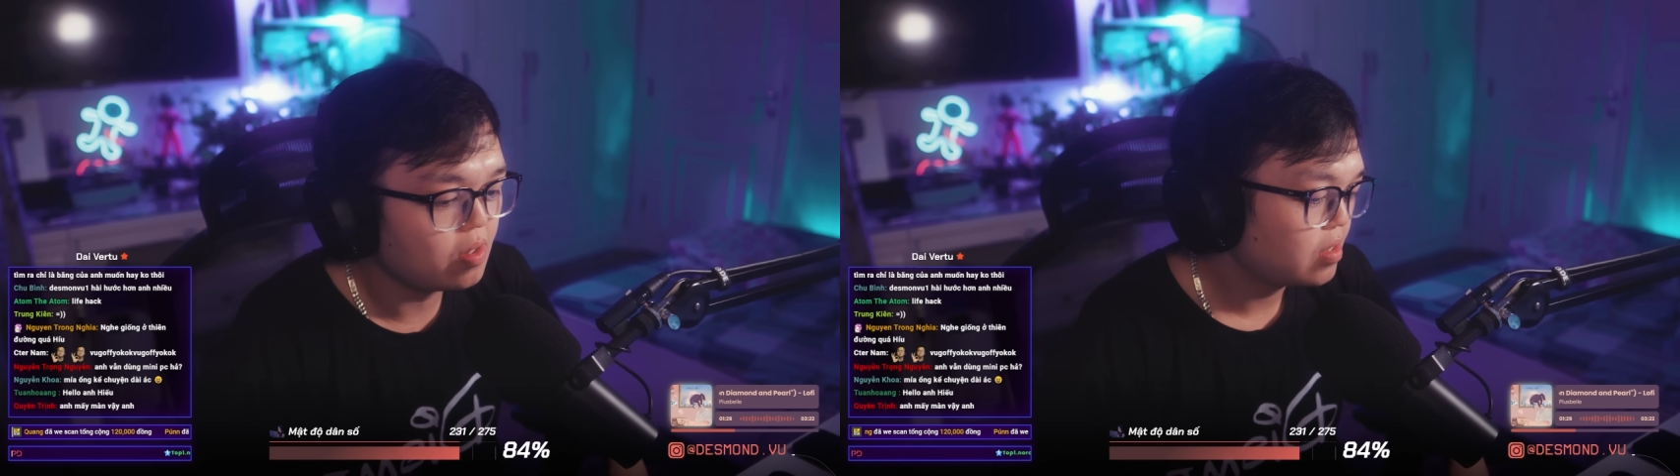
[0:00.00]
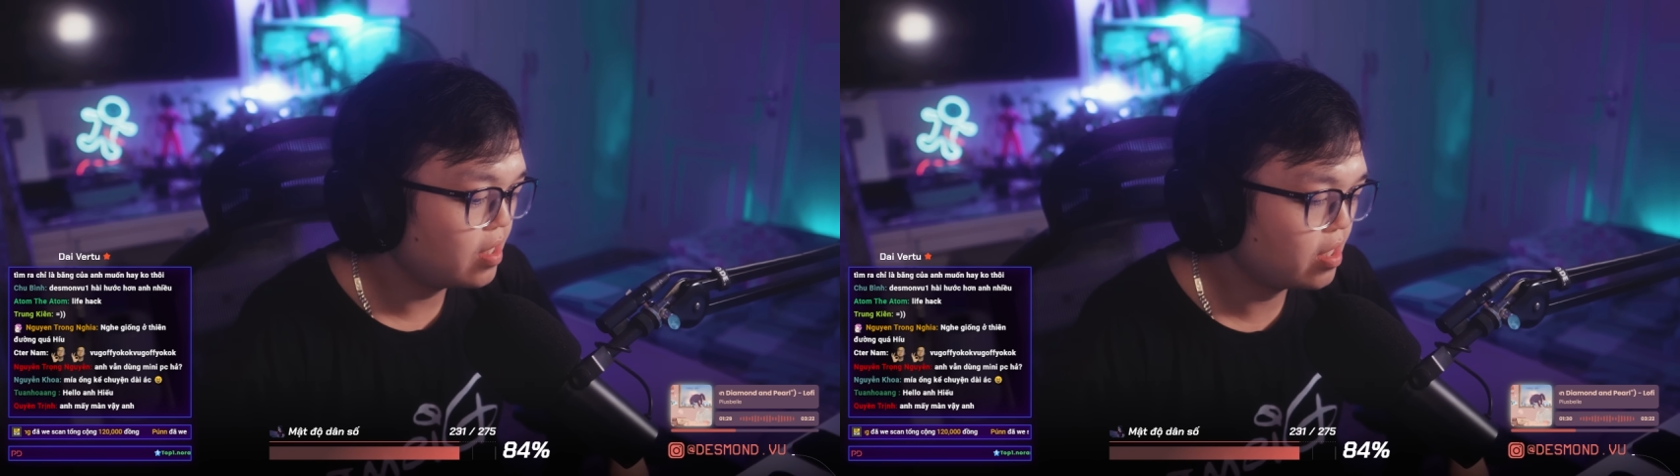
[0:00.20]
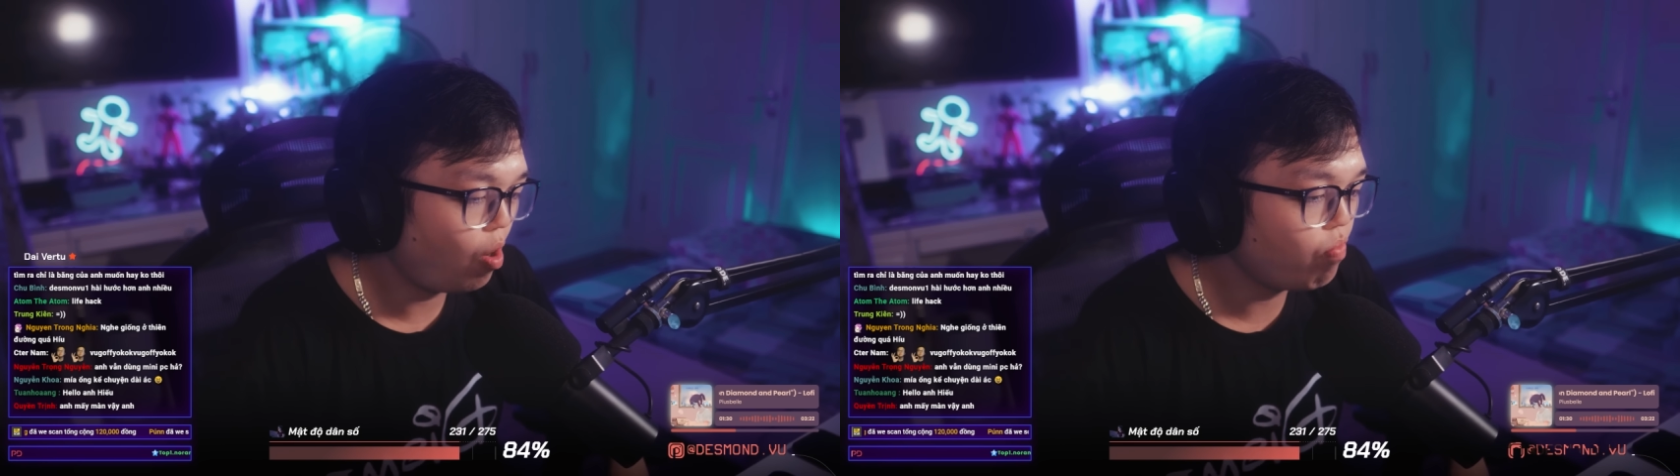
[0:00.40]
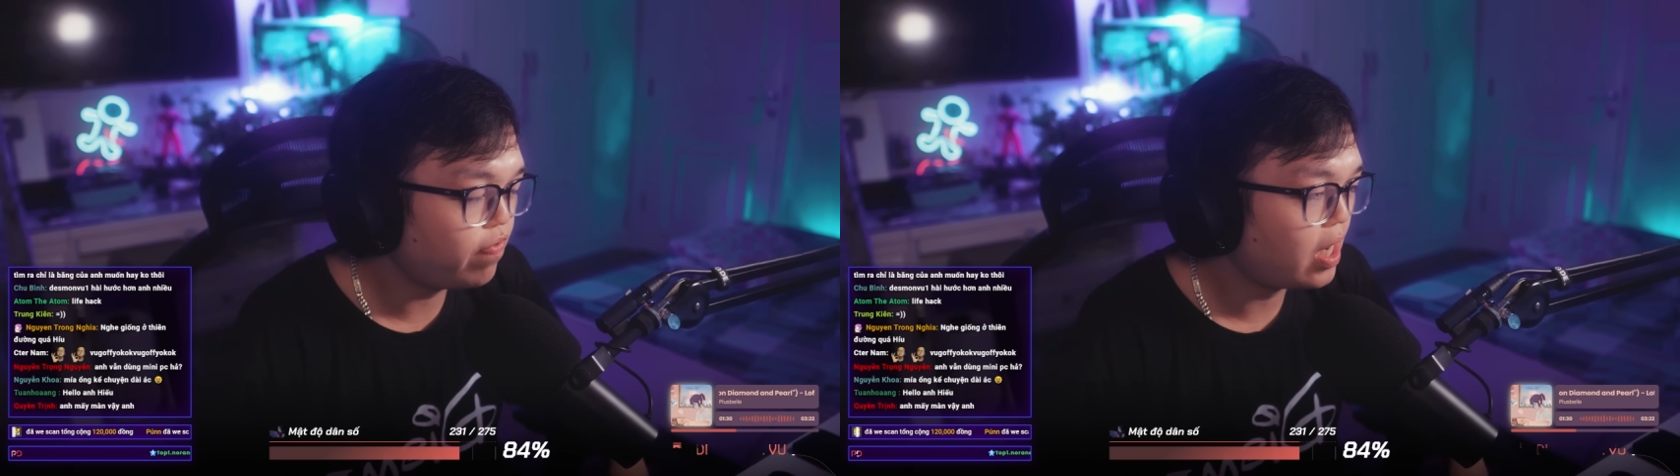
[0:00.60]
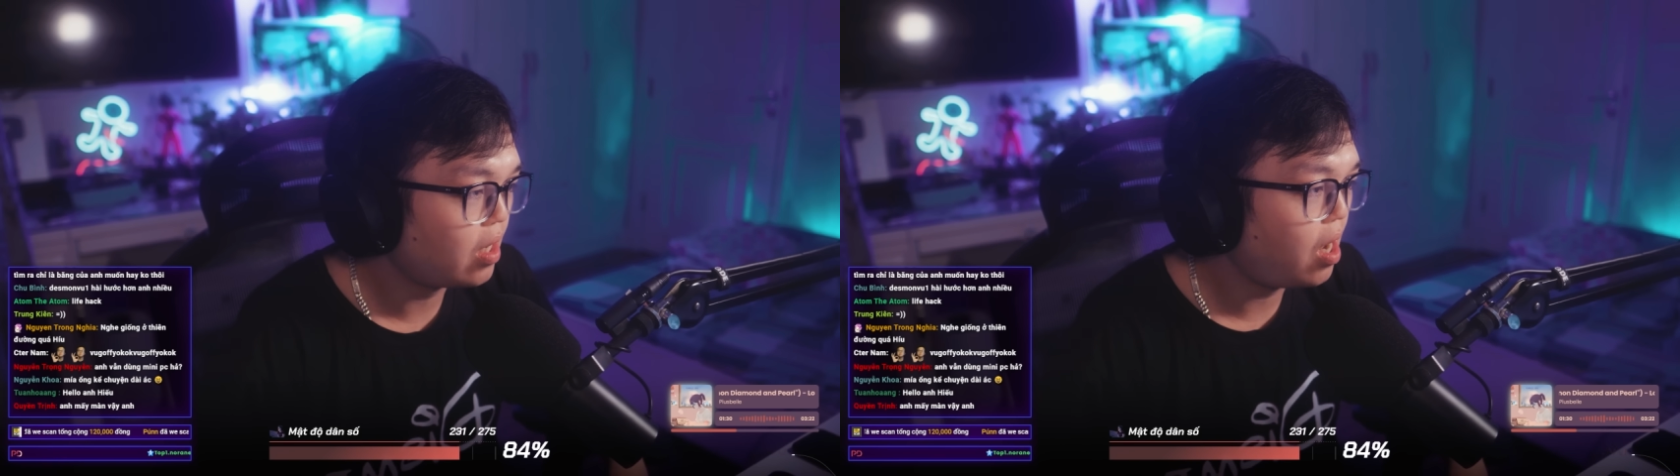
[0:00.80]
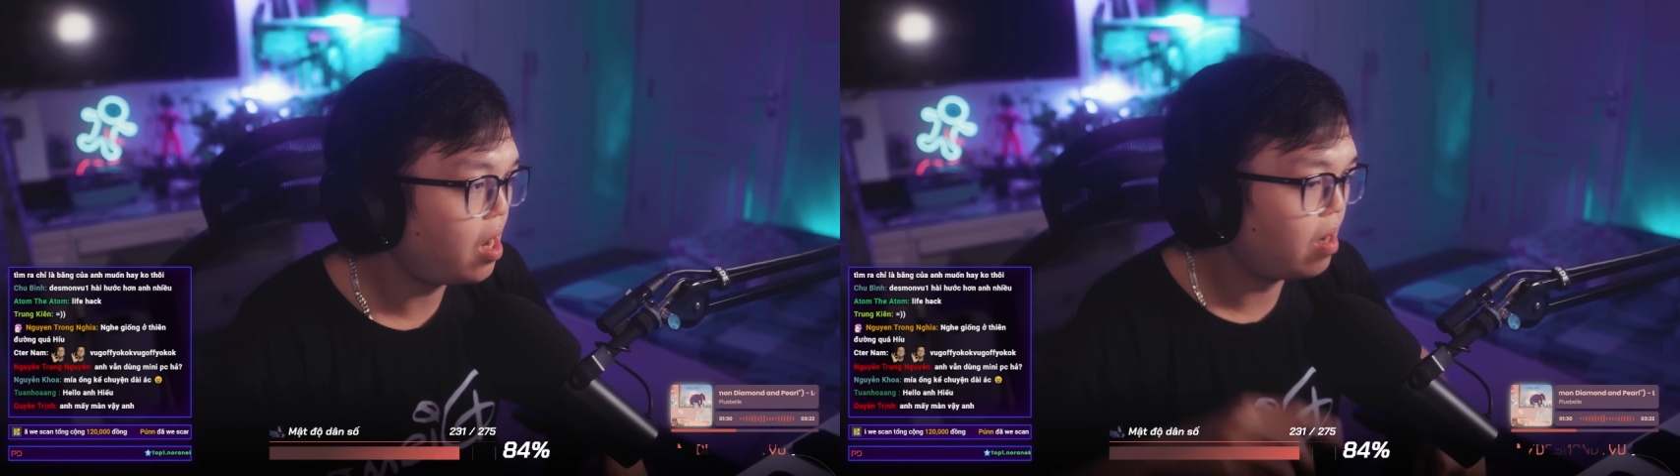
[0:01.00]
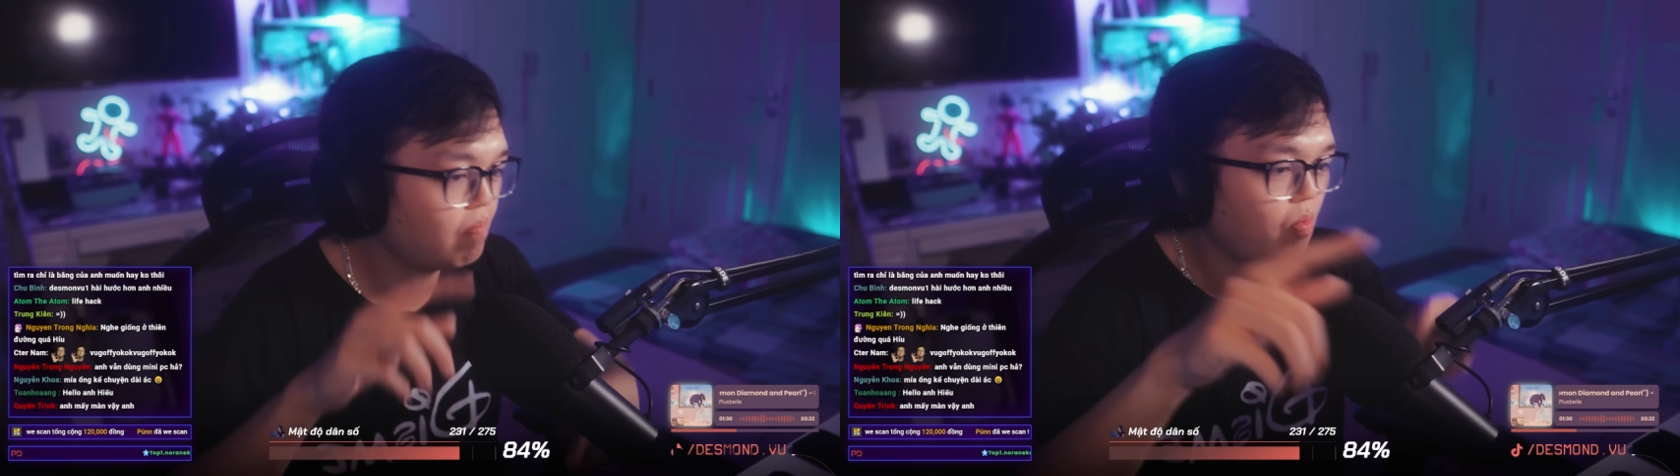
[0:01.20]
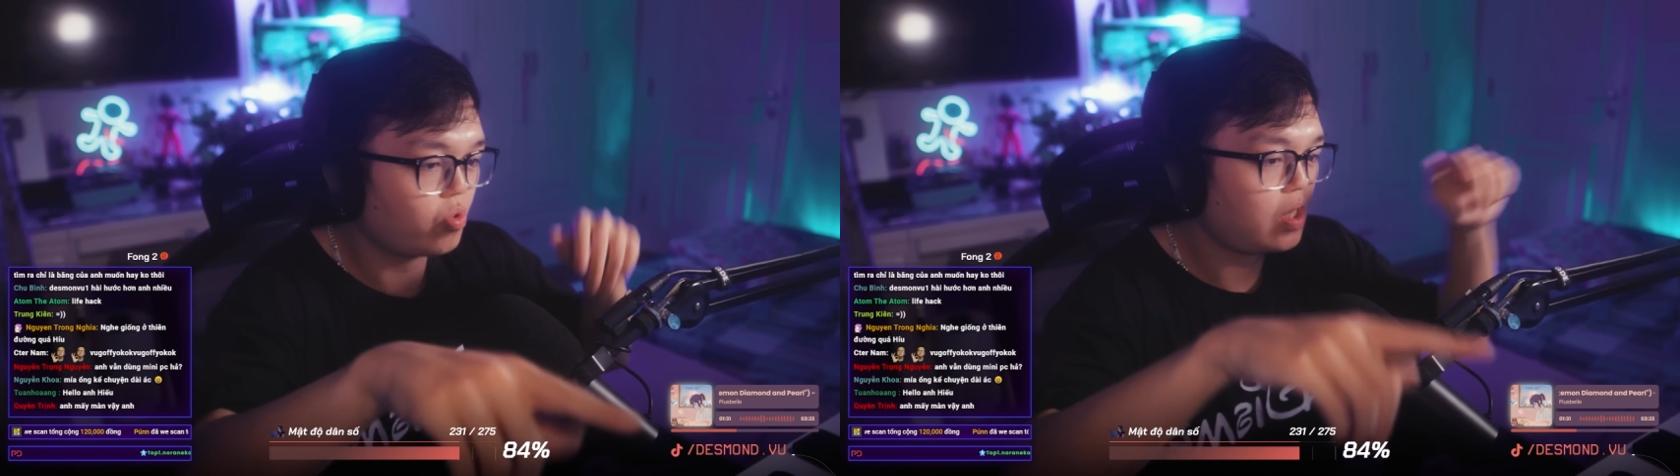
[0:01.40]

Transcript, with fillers: thì không phải là một,